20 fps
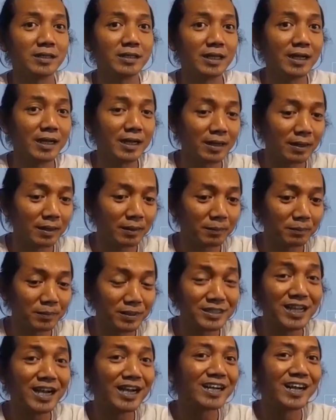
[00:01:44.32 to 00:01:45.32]
kita
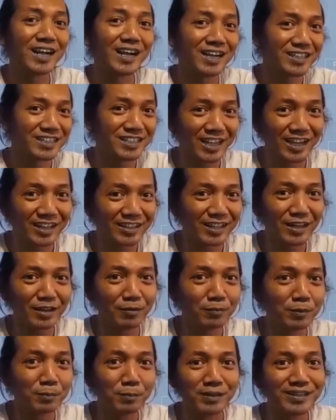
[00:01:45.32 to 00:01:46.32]
menjaga
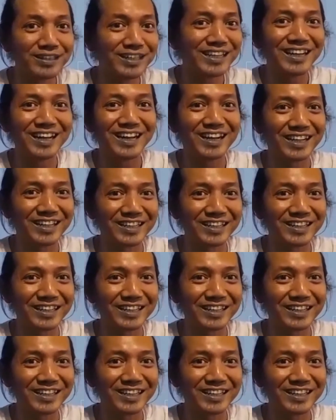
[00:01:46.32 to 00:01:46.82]
kesehatan lebih penting lah